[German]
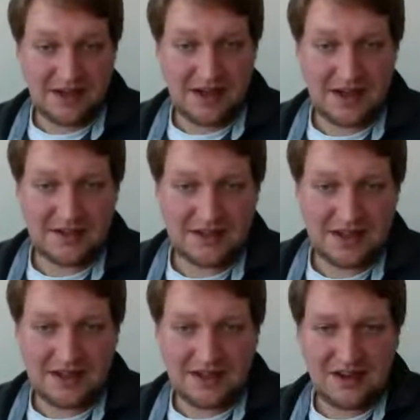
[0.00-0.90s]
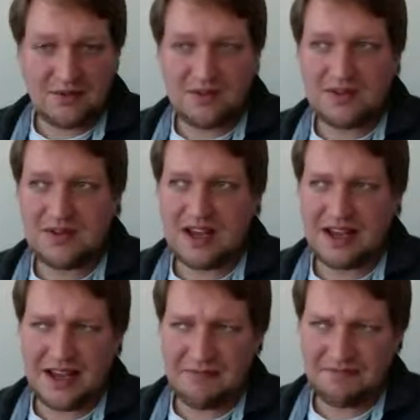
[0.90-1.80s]
Also es geht nicht darum zu sagen,
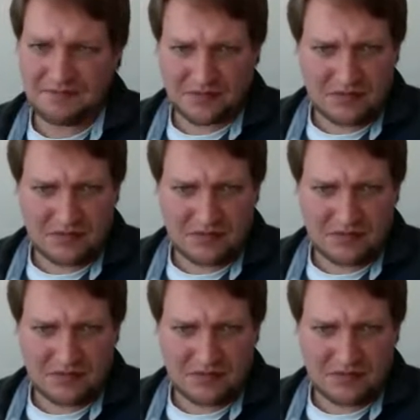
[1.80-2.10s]
hey,